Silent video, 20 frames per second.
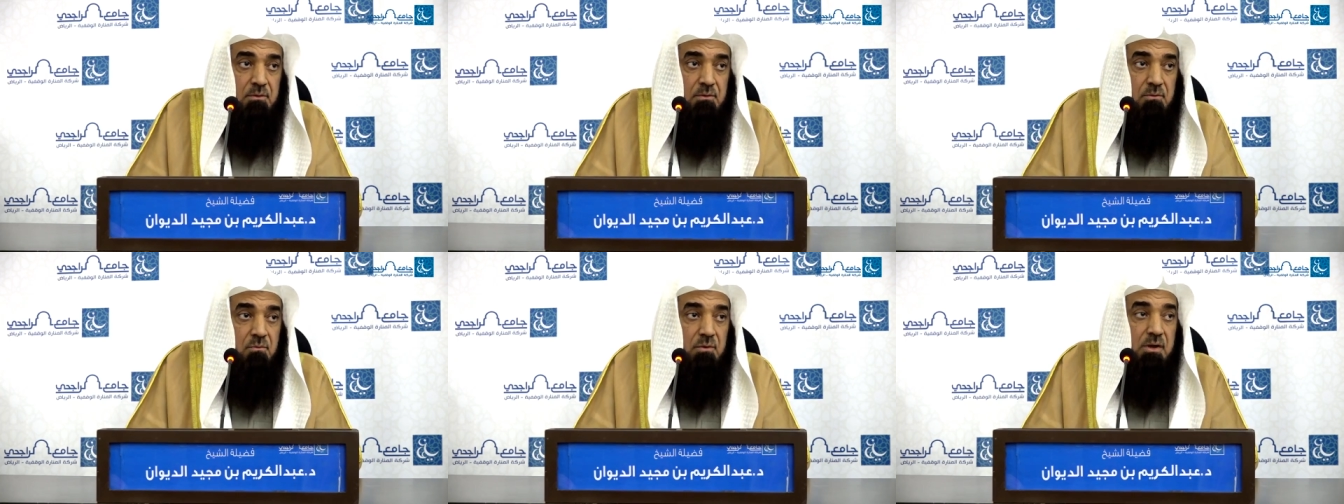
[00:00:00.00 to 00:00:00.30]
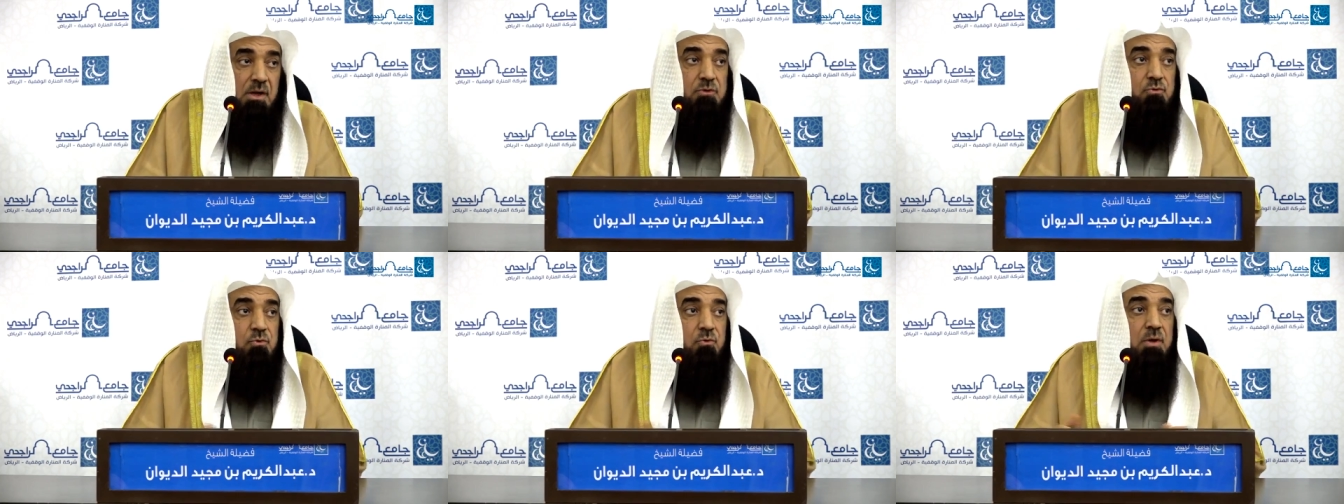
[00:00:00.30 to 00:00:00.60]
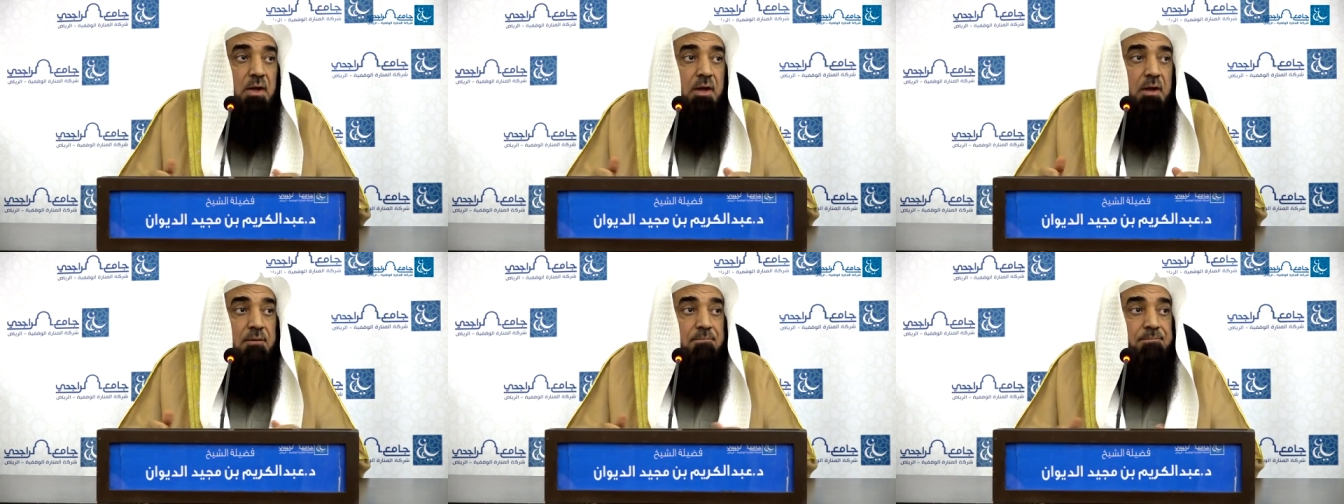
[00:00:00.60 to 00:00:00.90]

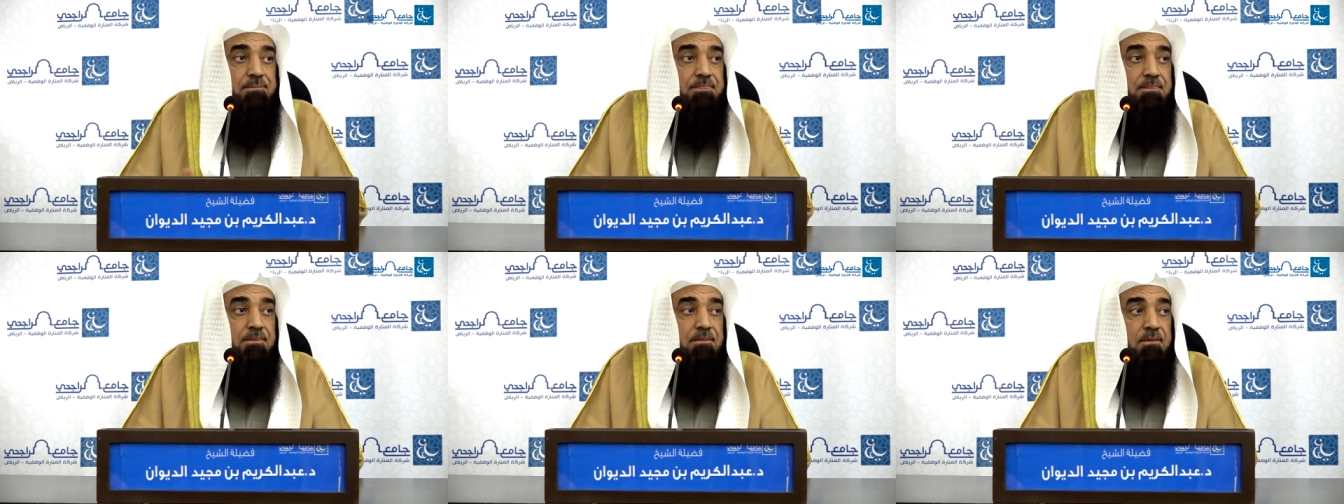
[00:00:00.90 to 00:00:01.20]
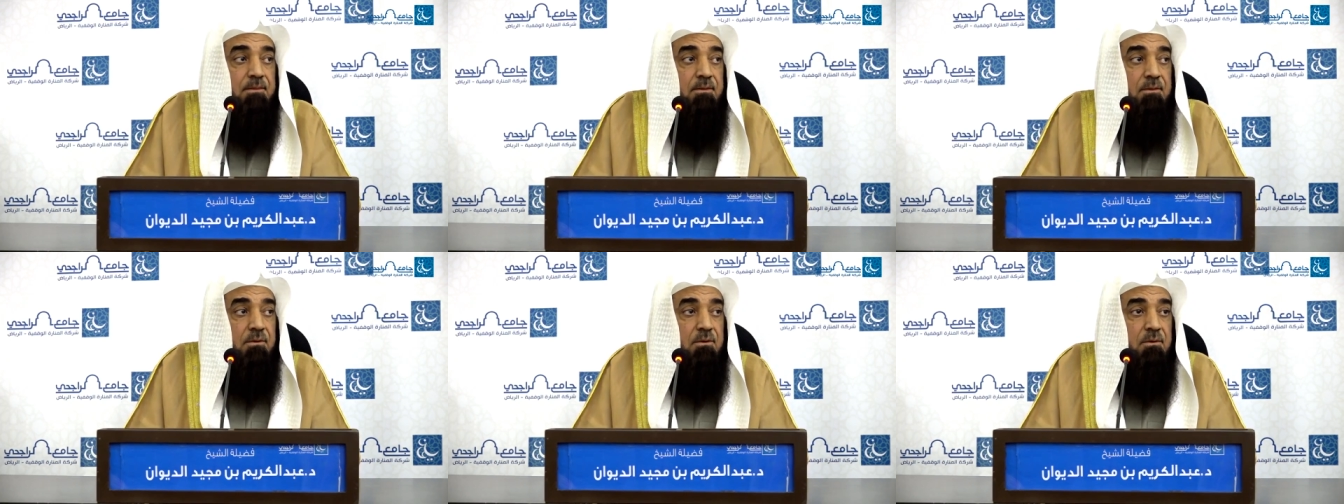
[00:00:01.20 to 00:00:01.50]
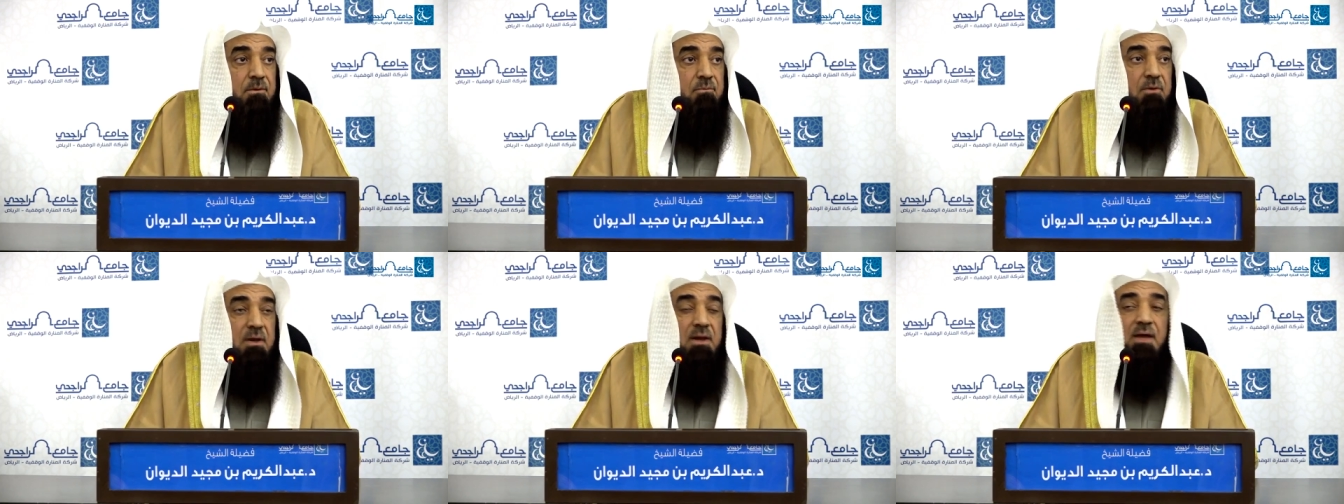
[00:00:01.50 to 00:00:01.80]
ويتركها
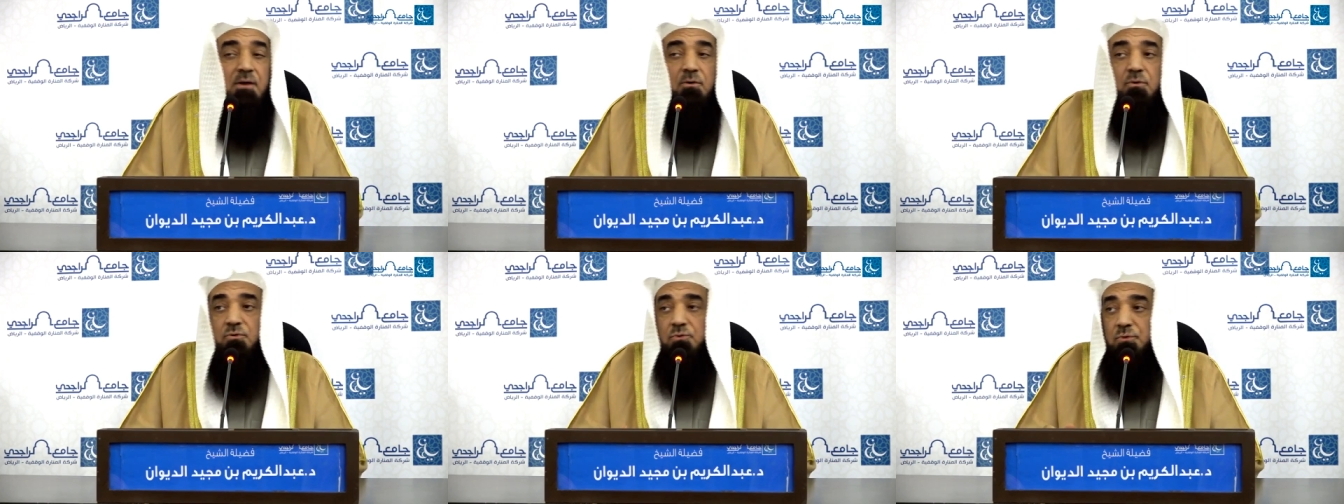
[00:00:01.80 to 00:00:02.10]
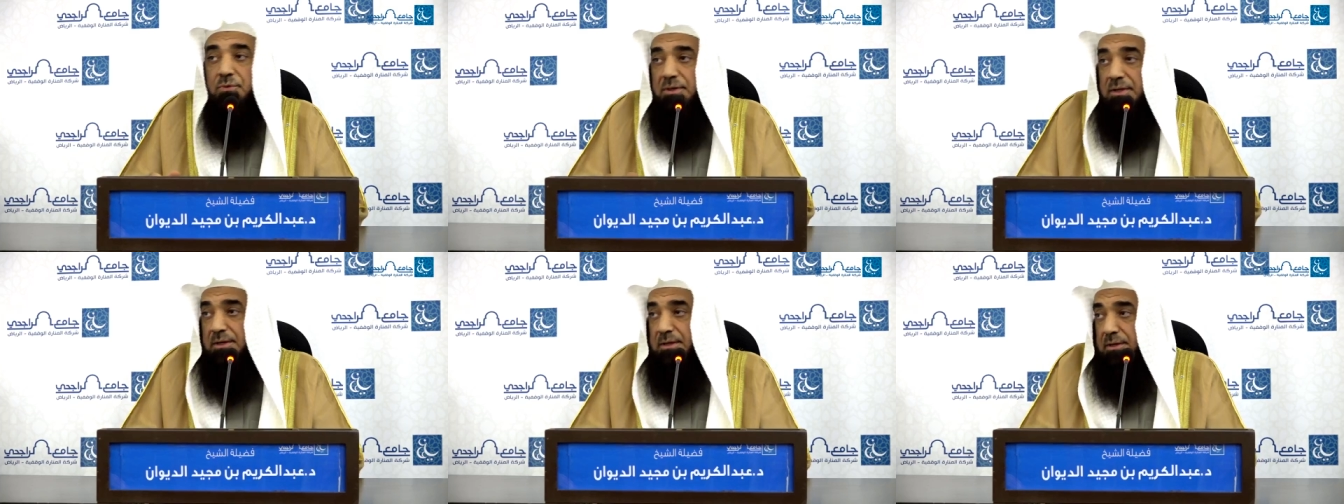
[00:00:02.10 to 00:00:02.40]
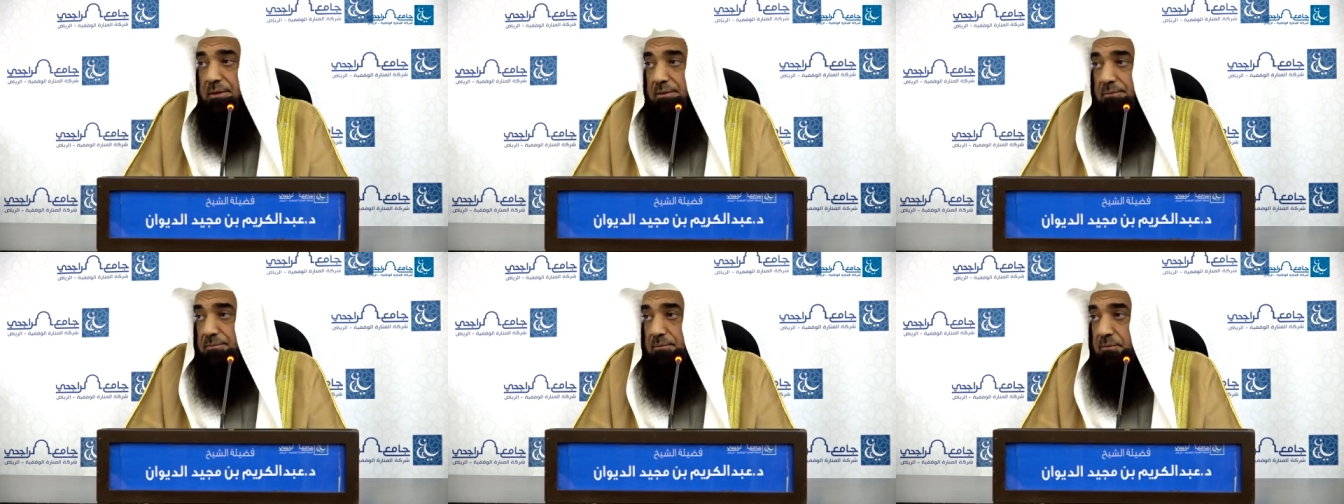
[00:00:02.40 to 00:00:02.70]
ولا يعود
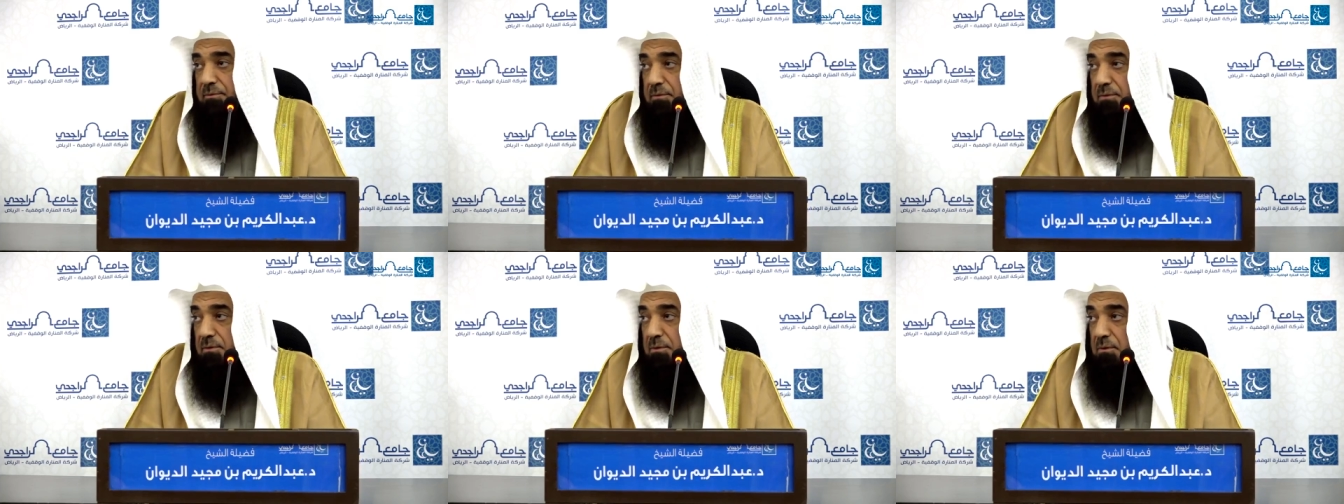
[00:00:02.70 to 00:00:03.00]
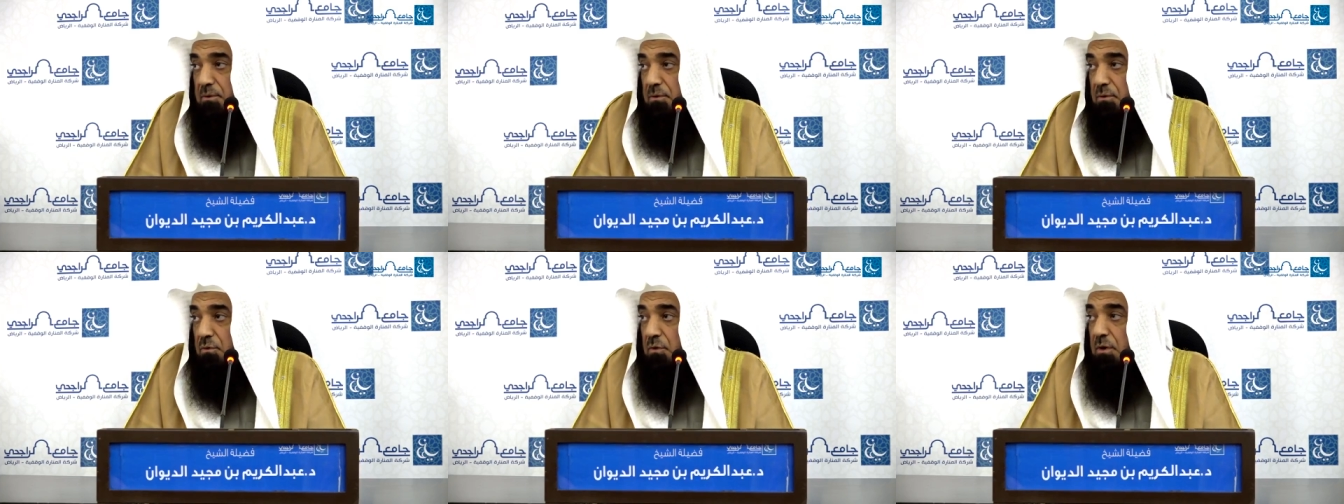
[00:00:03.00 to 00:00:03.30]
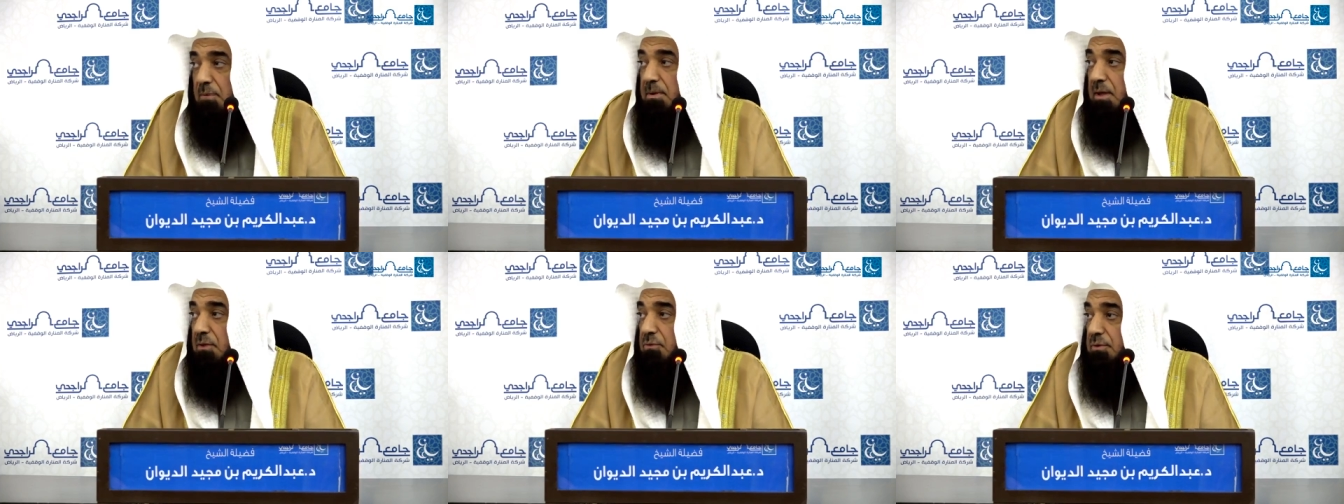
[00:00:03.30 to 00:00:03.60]
اليها
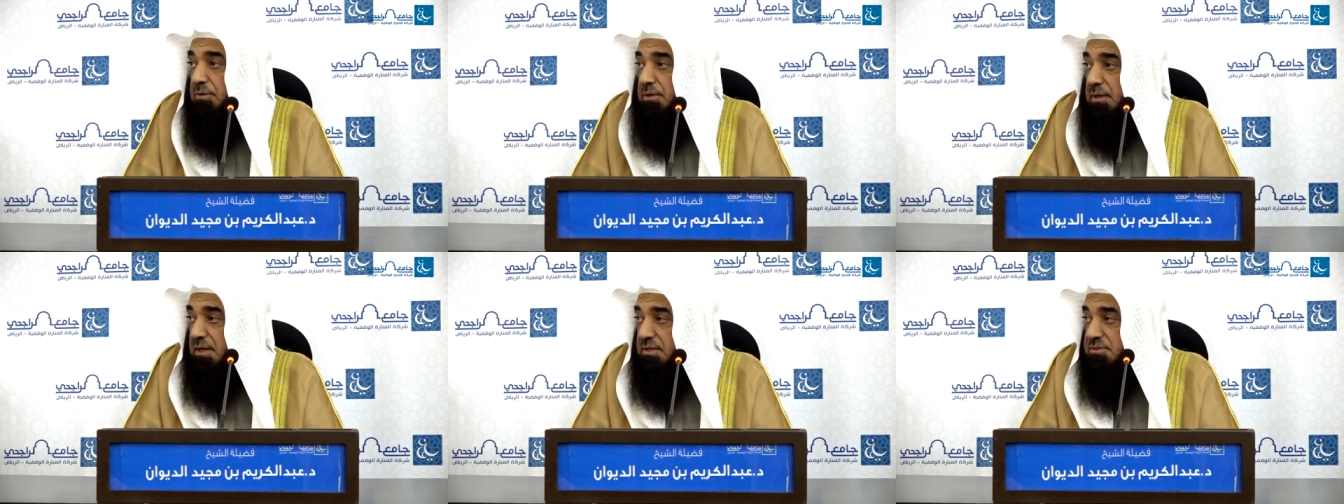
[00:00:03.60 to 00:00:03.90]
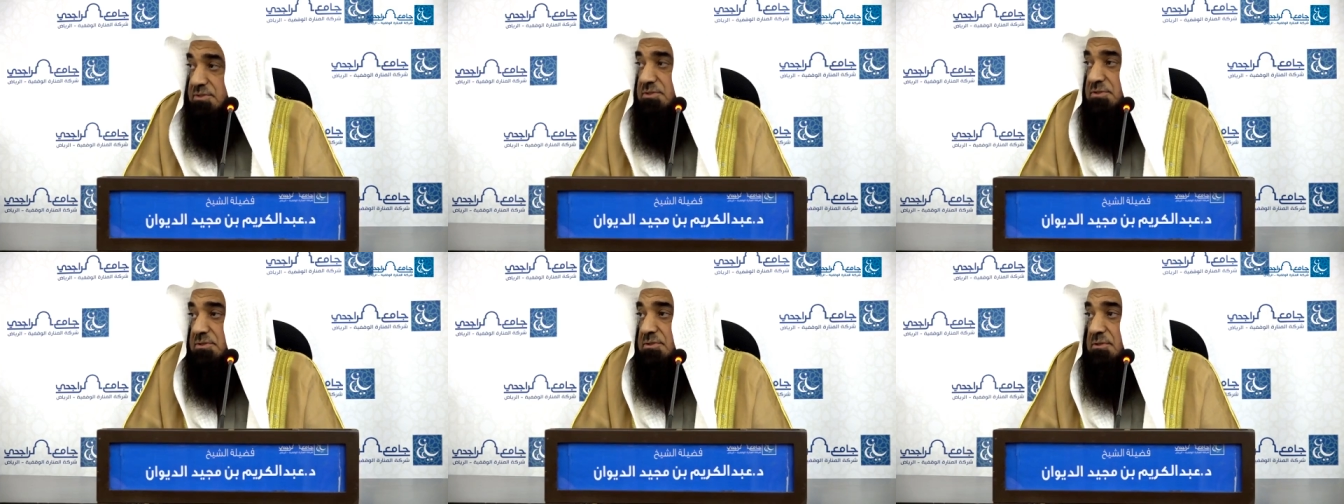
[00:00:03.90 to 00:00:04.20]
وبعض الناس